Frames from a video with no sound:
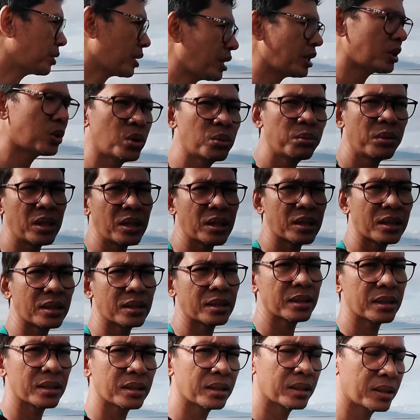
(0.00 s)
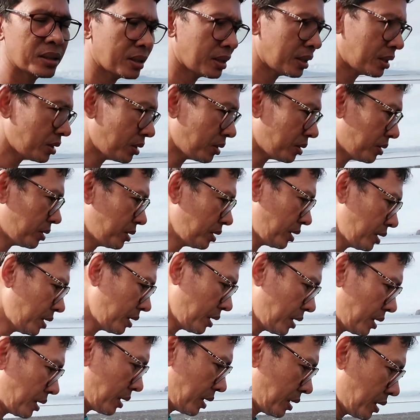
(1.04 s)
niyang idumi. Ano?
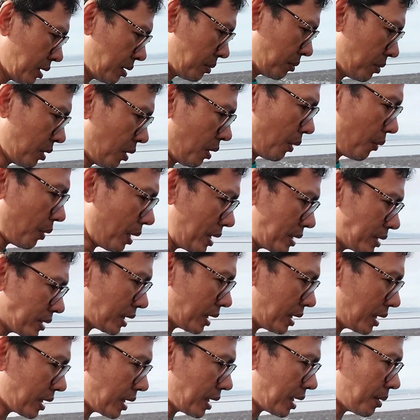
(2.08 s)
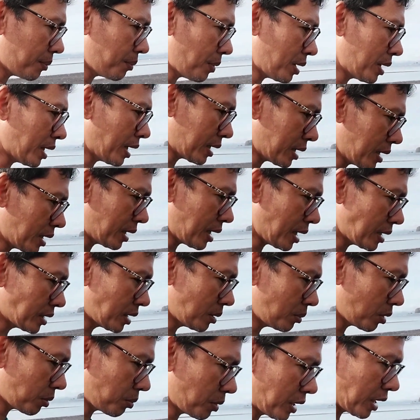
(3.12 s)
Mawawalis talaga.
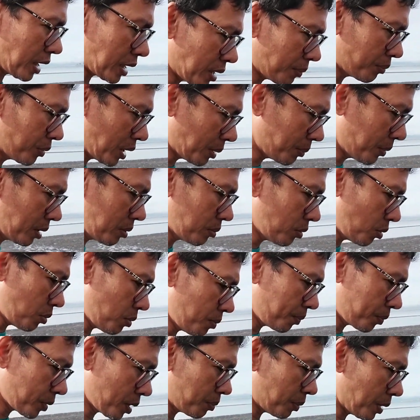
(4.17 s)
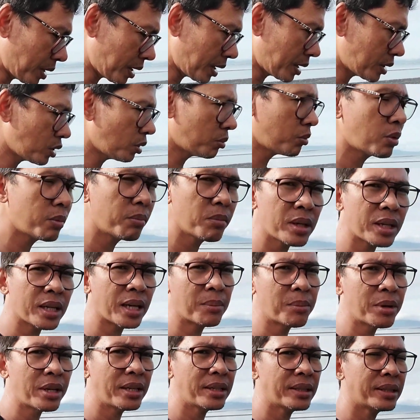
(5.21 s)
Mararanasan mo at mararamdaman mo pagka dumumi
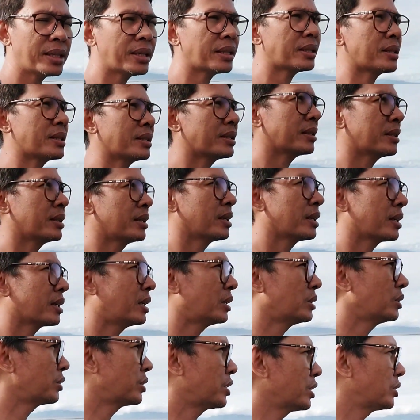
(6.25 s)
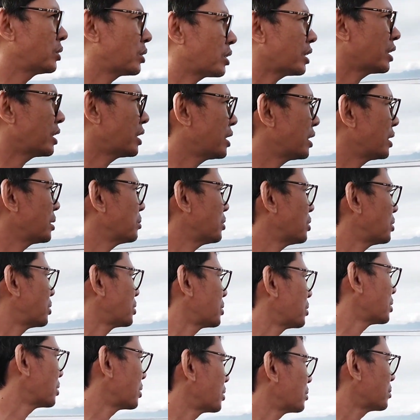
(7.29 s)
ka, mainit. Ganun din yung ihi mo.
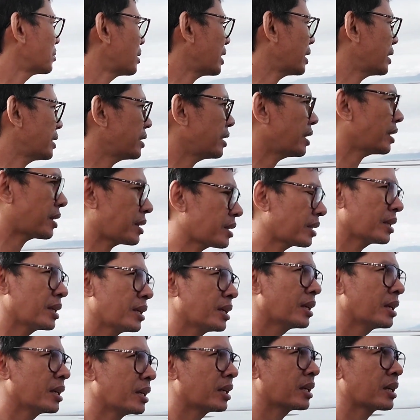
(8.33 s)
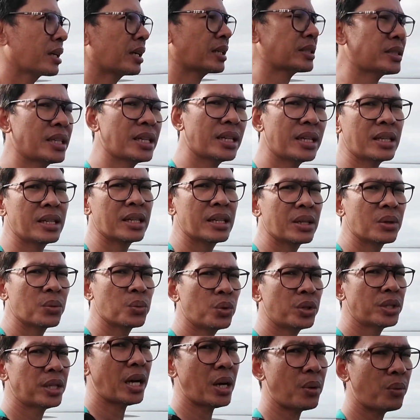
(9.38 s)
Mainit. Kasi
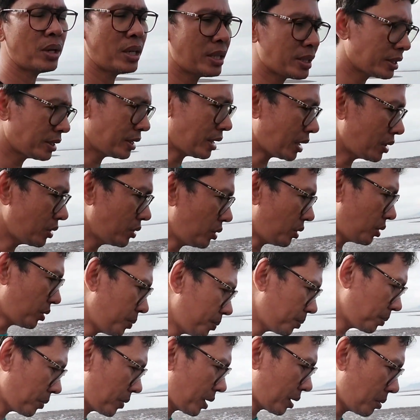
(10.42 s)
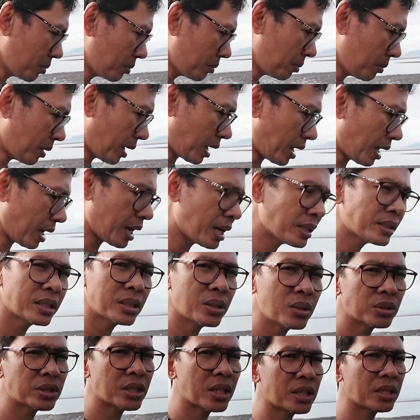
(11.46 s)
winawalis niyan yung mga
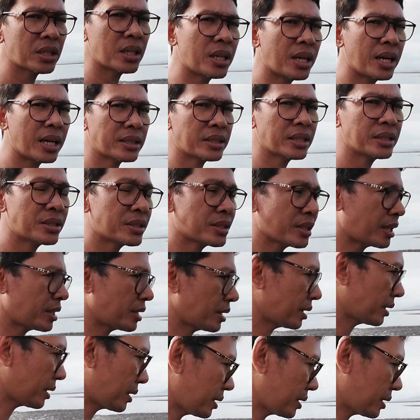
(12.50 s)
asido sa atin tiyan.